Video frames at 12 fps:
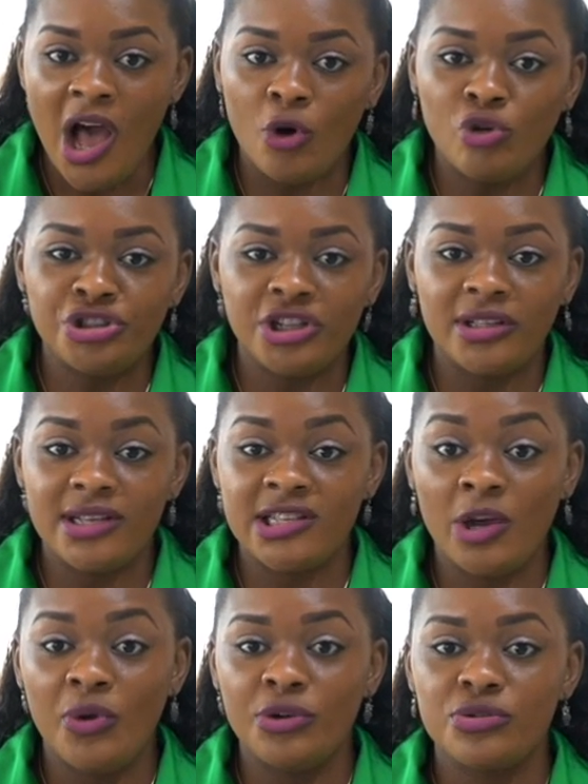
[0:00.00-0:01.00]
A
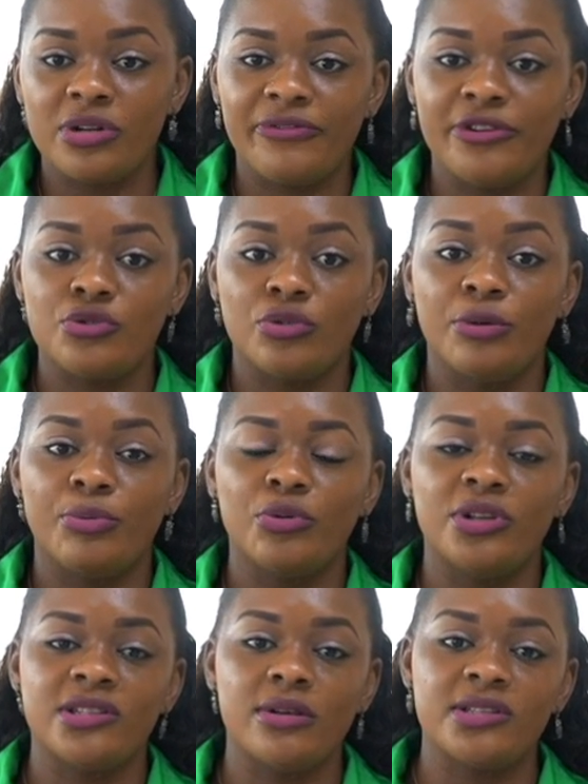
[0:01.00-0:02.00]
constatação é do Serviço de
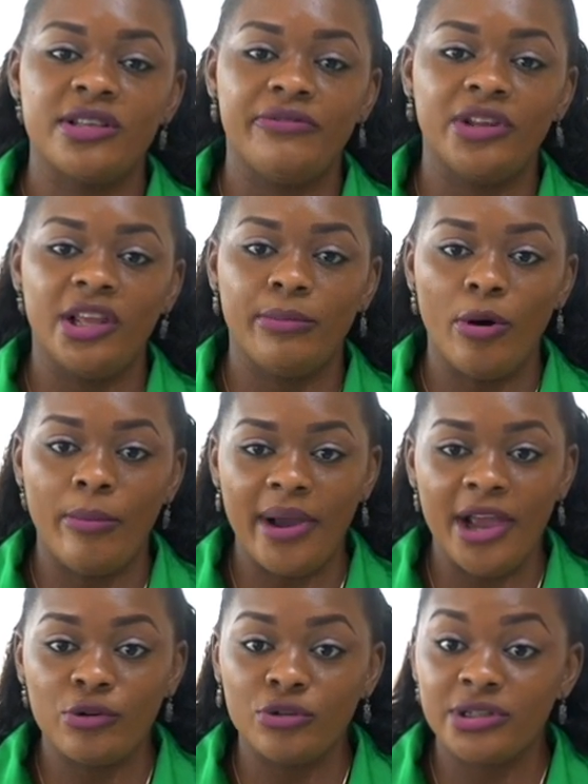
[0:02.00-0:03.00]
Proteção Civil e
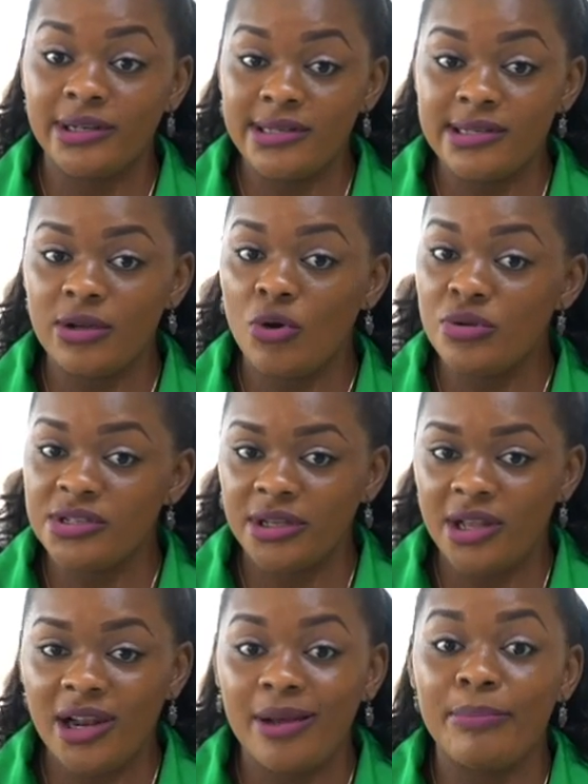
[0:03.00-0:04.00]
Bombeiros, que se
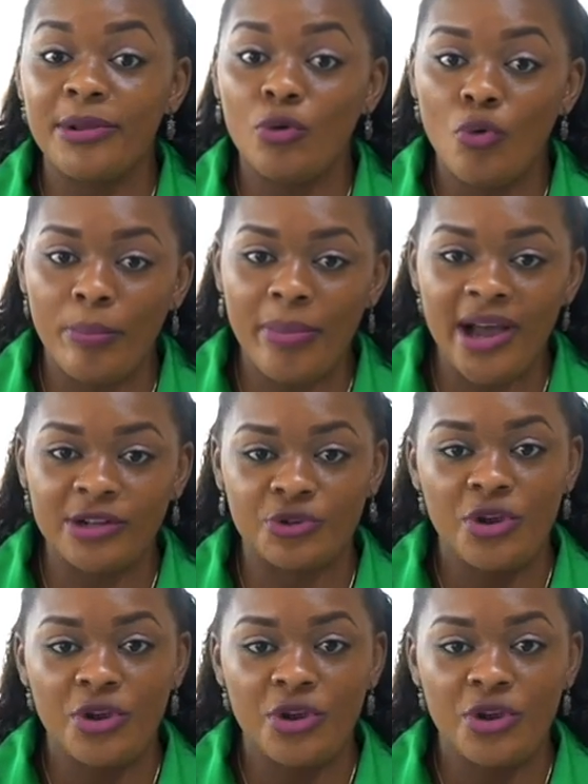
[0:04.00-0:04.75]
considera preocupado,